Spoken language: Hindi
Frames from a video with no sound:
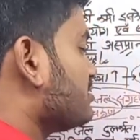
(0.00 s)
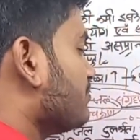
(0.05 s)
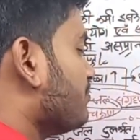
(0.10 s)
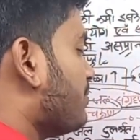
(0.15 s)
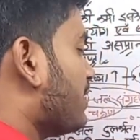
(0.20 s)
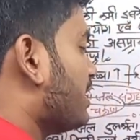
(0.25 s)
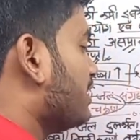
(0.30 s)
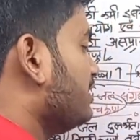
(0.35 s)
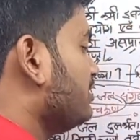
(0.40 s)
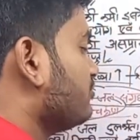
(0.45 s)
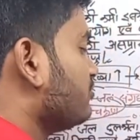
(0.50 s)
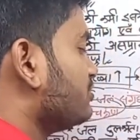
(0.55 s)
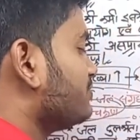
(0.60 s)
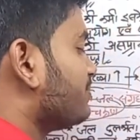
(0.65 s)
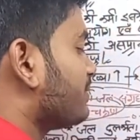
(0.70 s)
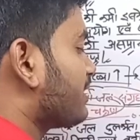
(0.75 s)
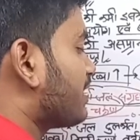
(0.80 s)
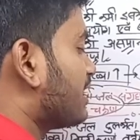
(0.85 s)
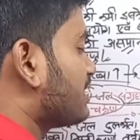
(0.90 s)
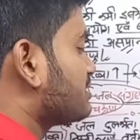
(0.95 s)
से पानी को इस
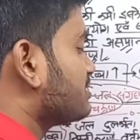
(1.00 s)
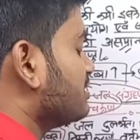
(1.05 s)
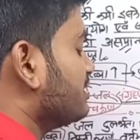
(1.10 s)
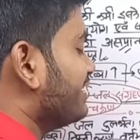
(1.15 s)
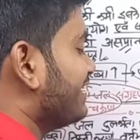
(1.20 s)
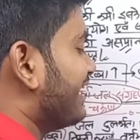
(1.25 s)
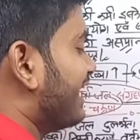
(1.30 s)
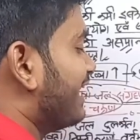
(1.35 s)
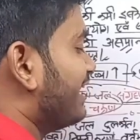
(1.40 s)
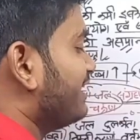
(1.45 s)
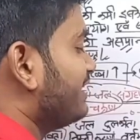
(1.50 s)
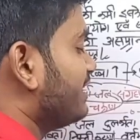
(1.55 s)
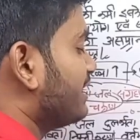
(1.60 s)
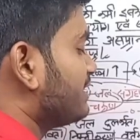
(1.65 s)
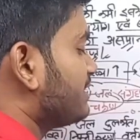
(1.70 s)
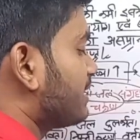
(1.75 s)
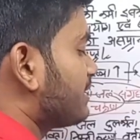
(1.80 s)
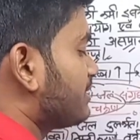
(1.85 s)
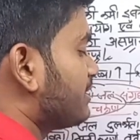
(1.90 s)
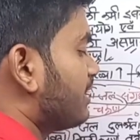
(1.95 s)
प्रकार से निकाल
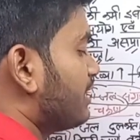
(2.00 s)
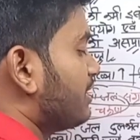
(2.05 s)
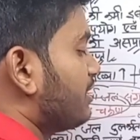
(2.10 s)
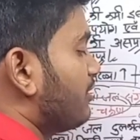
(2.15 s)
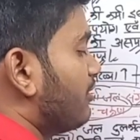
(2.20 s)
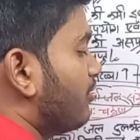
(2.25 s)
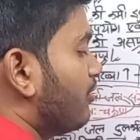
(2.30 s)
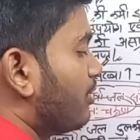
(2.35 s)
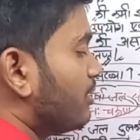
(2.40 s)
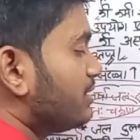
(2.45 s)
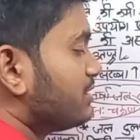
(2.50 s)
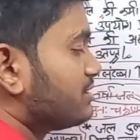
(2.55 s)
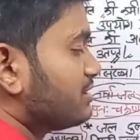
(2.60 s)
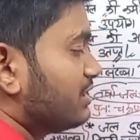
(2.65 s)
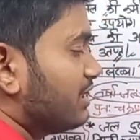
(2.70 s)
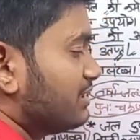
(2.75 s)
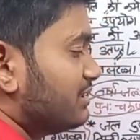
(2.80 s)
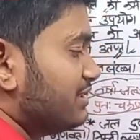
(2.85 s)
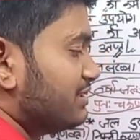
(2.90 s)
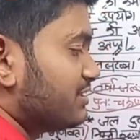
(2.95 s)
लिया जाता है और इस
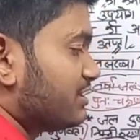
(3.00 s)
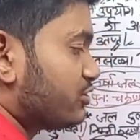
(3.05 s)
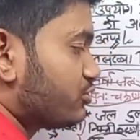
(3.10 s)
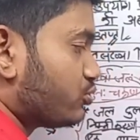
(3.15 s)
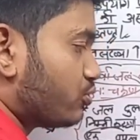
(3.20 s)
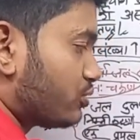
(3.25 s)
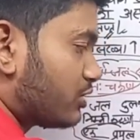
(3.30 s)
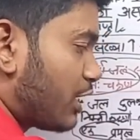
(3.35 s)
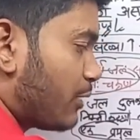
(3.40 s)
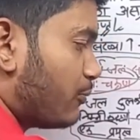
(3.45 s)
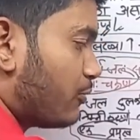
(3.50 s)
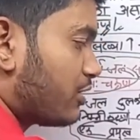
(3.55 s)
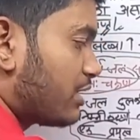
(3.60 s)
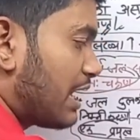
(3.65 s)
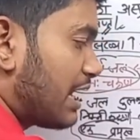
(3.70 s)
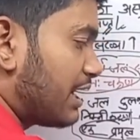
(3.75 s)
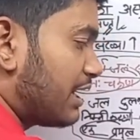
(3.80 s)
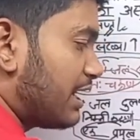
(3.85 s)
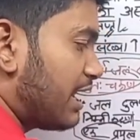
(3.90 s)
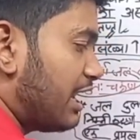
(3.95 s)
नदी से छोटा
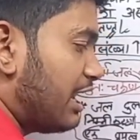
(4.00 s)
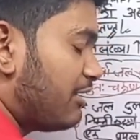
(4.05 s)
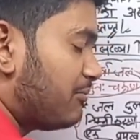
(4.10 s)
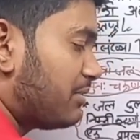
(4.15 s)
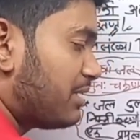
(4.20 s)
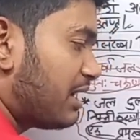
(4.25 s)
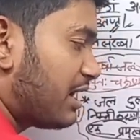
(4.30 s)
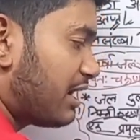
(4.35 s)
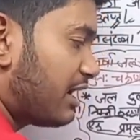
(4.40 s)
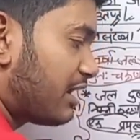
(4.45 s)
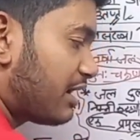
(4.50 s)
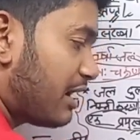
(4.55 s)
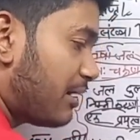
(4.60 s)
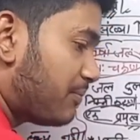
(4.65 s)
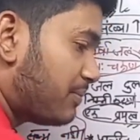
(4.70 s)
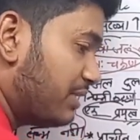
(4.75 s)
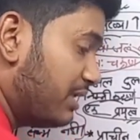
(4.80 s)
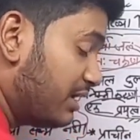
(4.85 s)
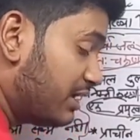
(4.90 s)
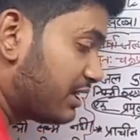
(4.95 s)
मोटा एक नाला बनाकर
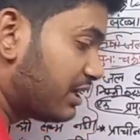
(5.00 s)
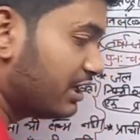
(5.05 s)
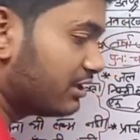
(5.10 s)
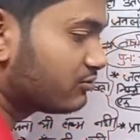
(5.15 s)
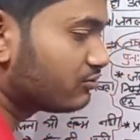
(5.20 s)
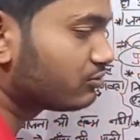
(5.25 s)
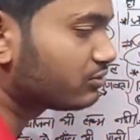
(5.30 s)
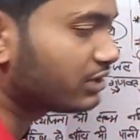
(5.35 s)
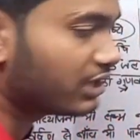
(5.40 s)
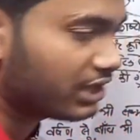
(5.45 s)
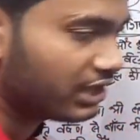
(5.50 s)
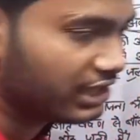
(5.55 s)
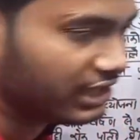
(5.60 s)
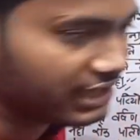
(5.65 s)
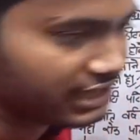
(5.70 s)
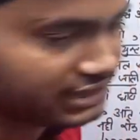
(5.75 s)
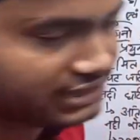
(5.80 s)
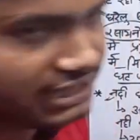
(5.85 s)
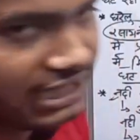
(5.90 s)
अपने खेतों तक लेके